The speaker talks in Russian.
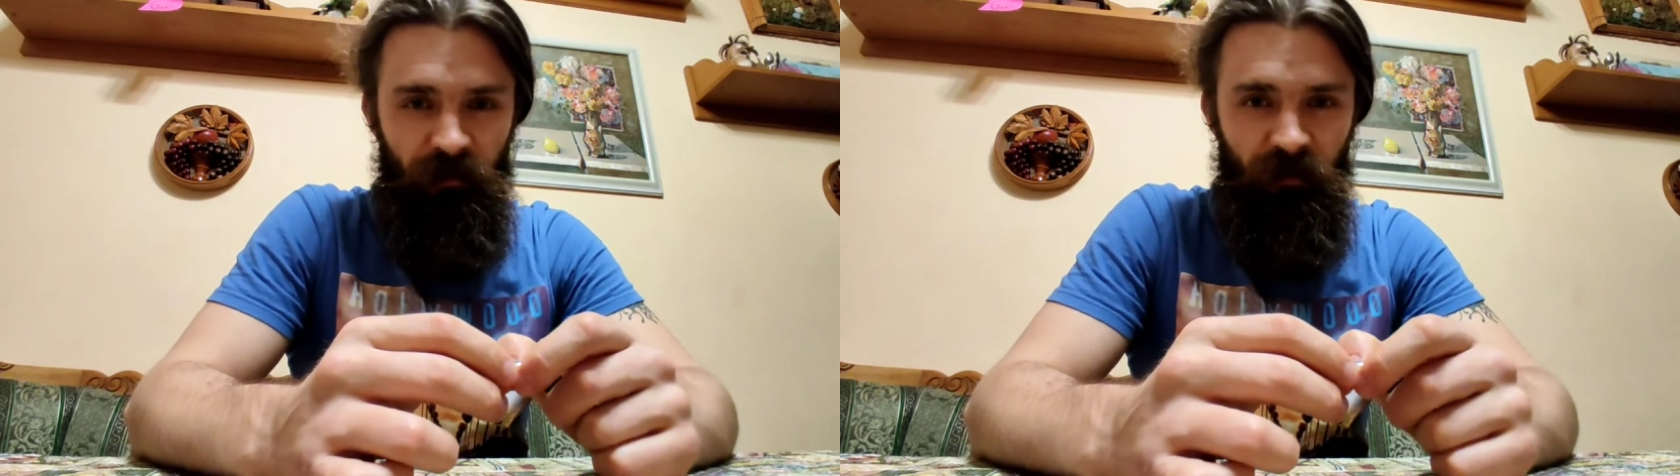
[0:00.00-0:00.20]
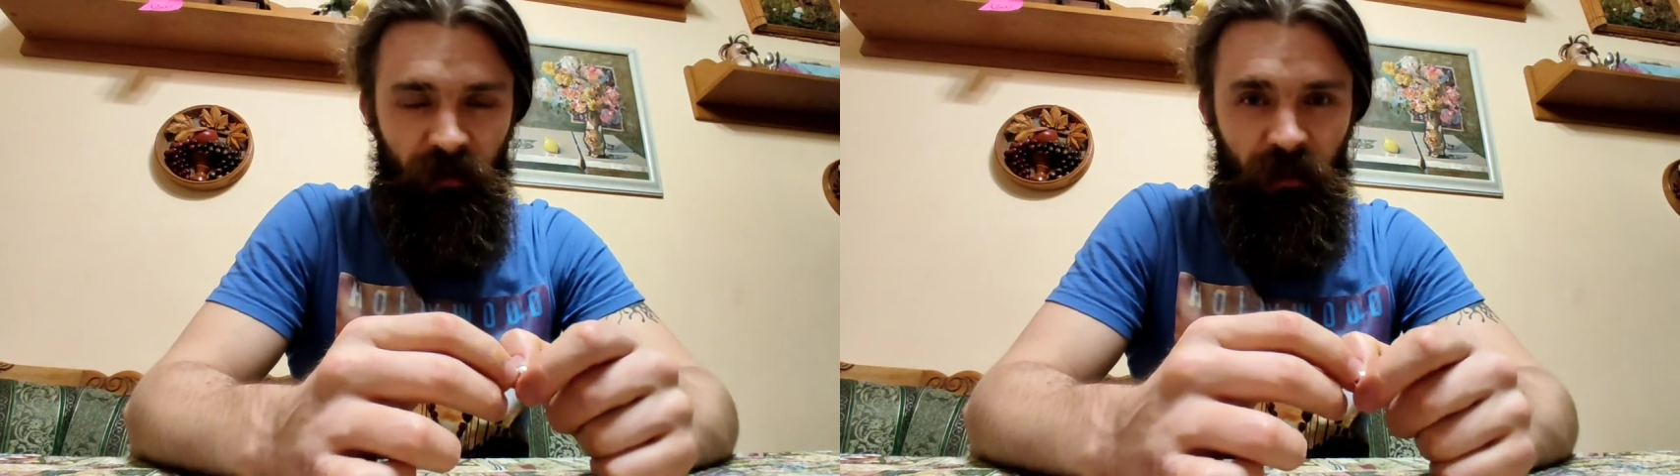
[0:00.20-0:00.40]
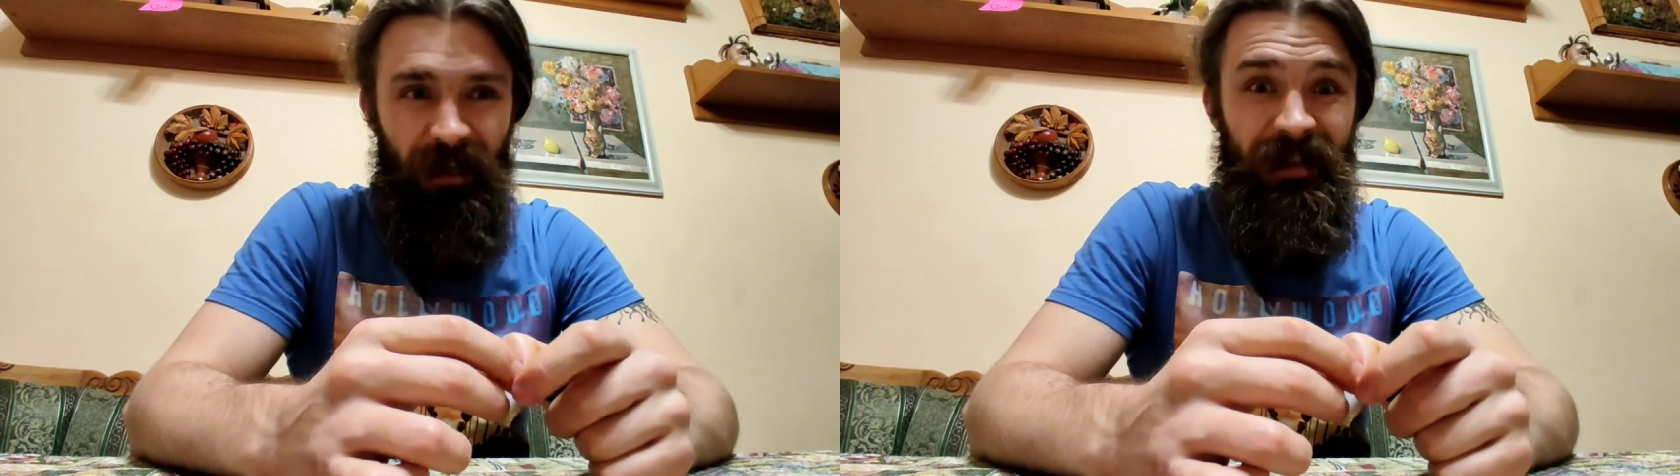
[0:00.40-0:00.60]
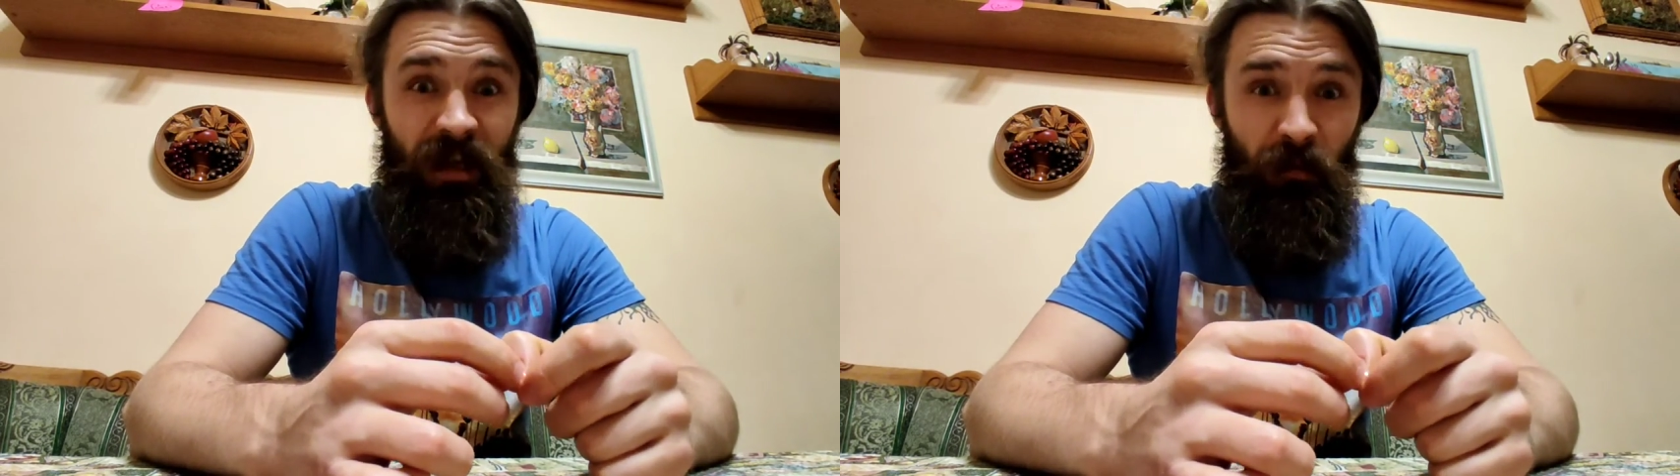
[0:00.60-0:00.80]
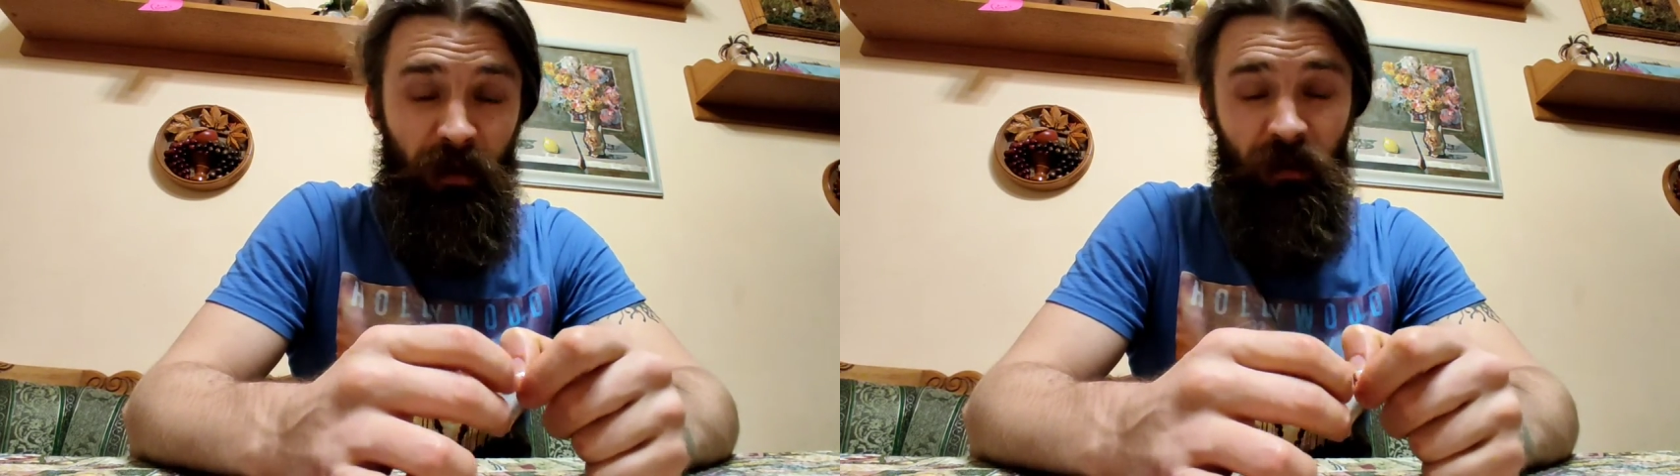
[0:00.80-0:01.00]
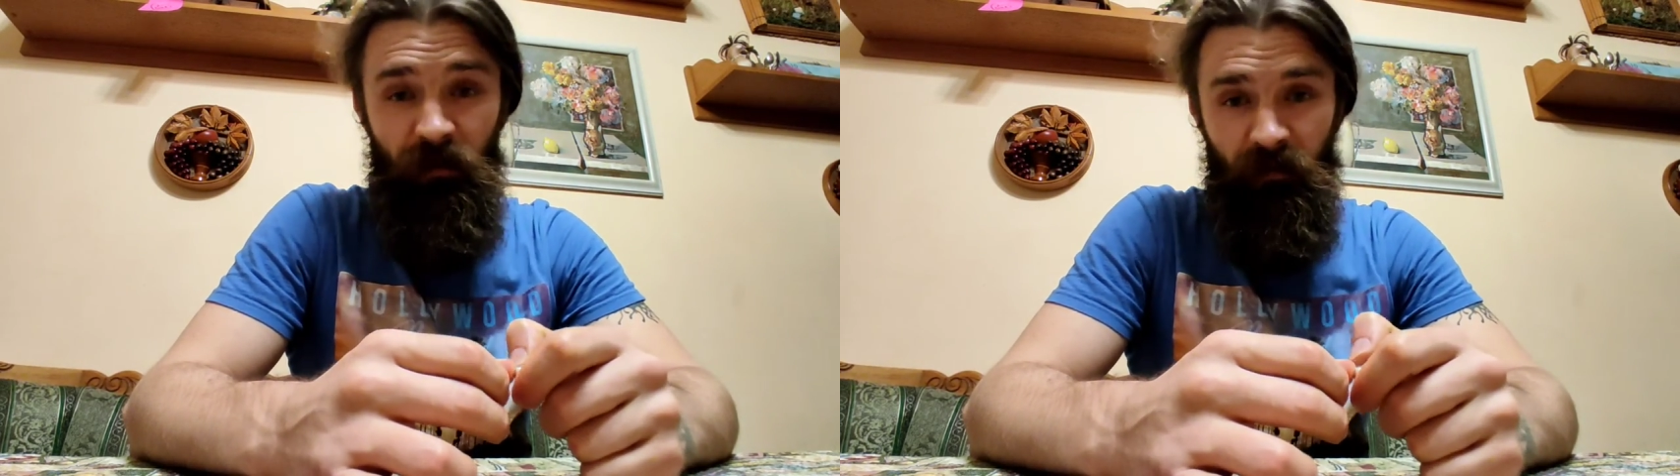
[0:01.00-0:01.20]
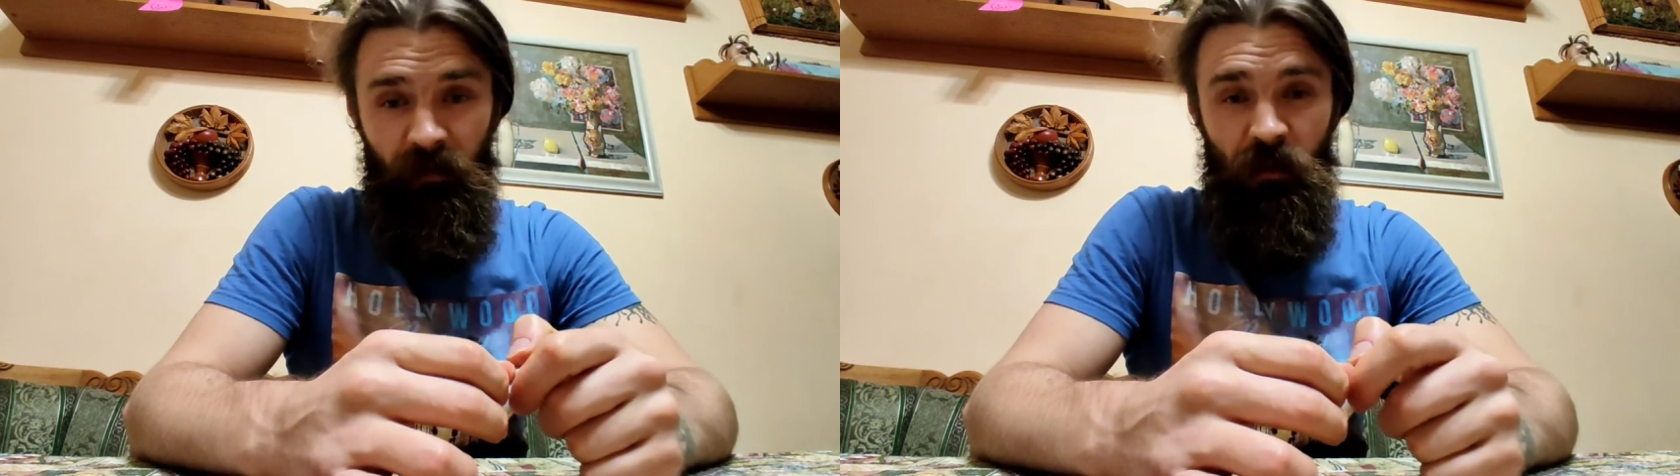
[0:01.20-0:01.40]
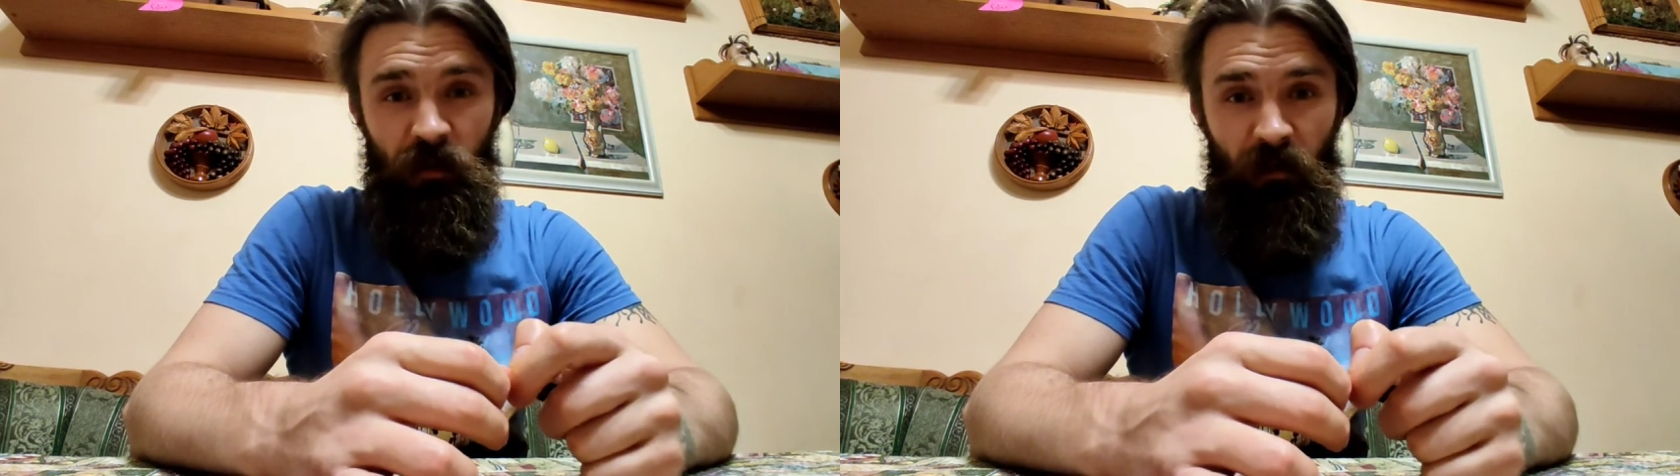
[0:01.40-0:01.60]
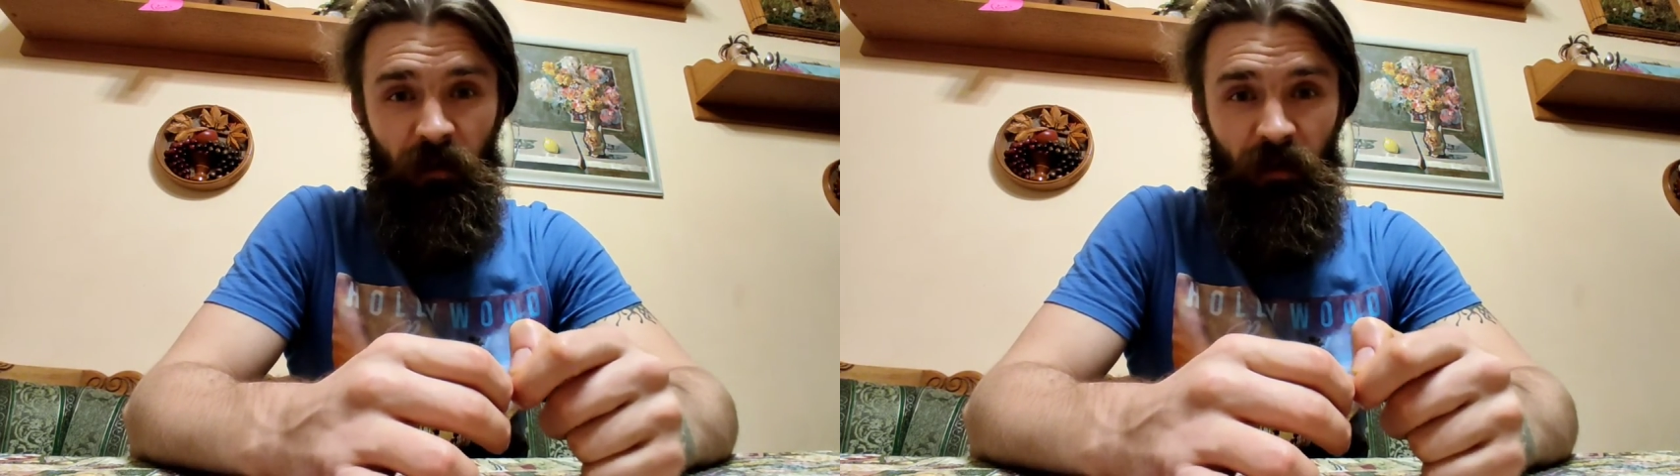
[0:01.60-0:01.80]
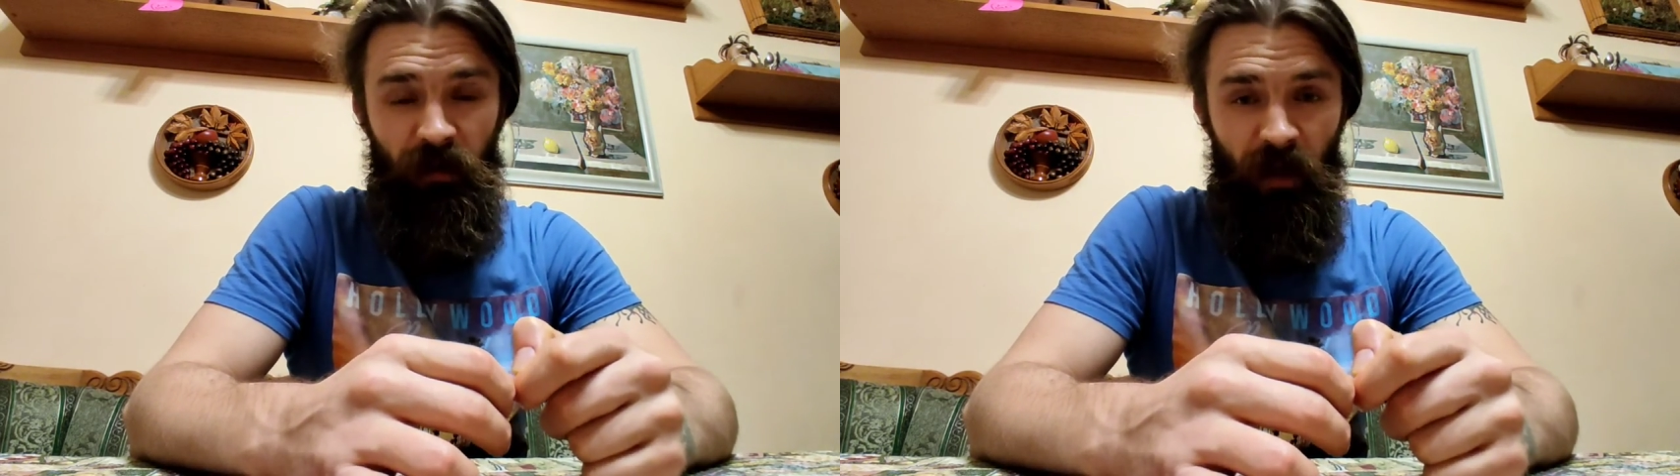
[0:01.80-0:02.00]
в ядре семени, даже,
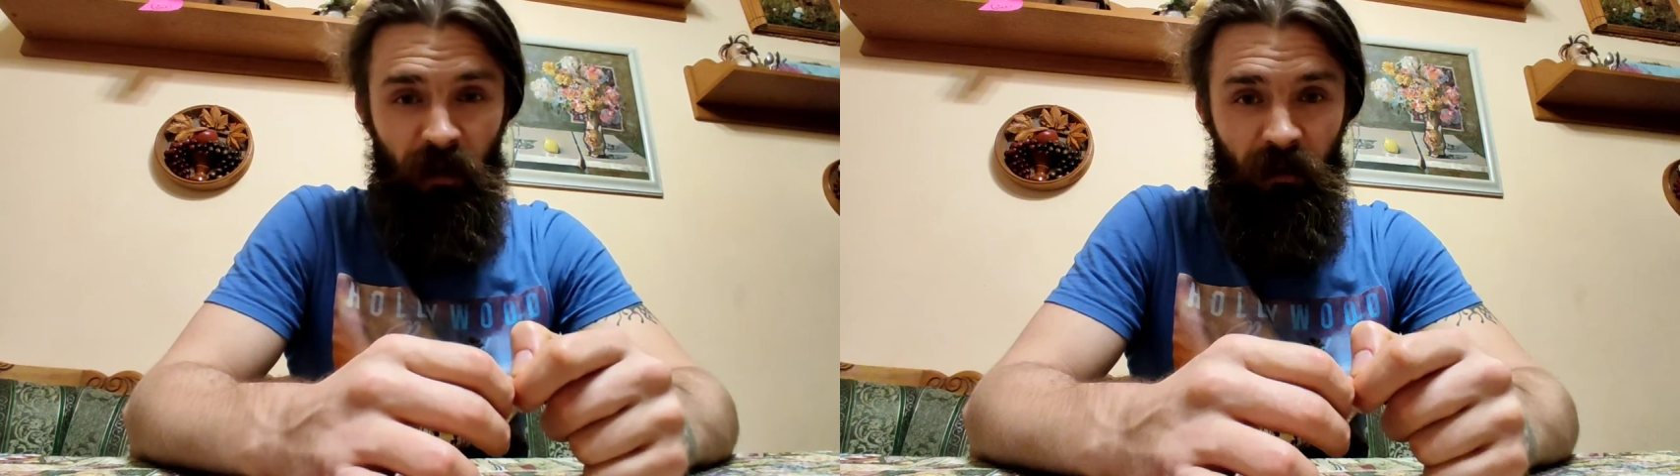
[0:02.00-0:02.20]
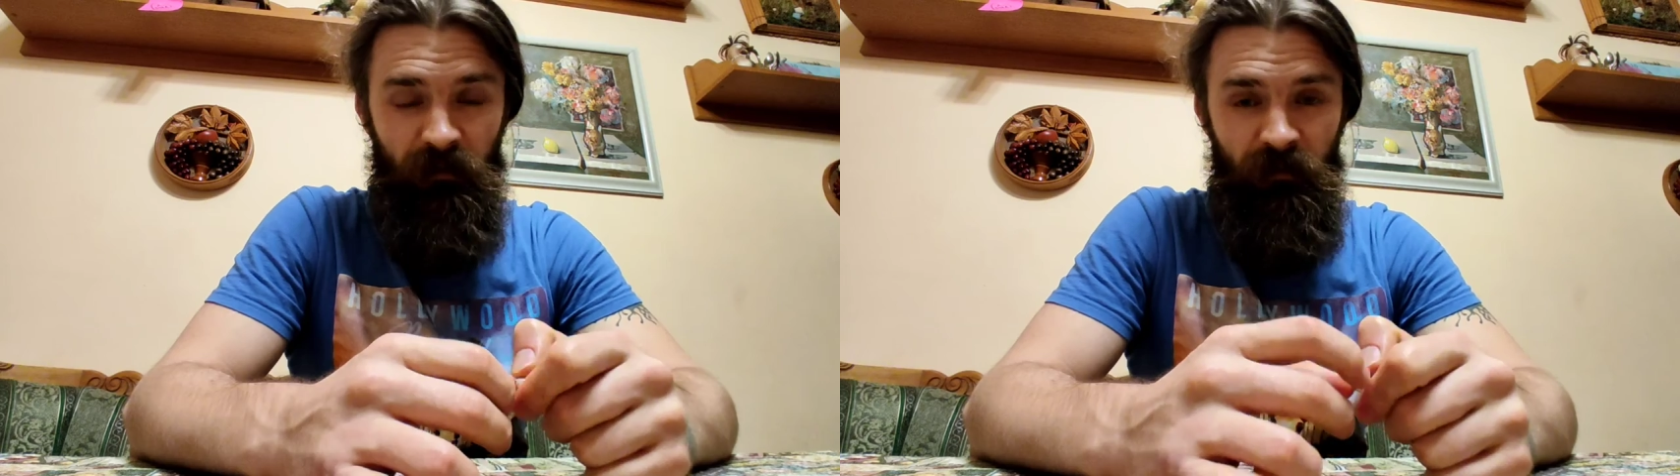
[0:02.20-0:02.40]
наверное, так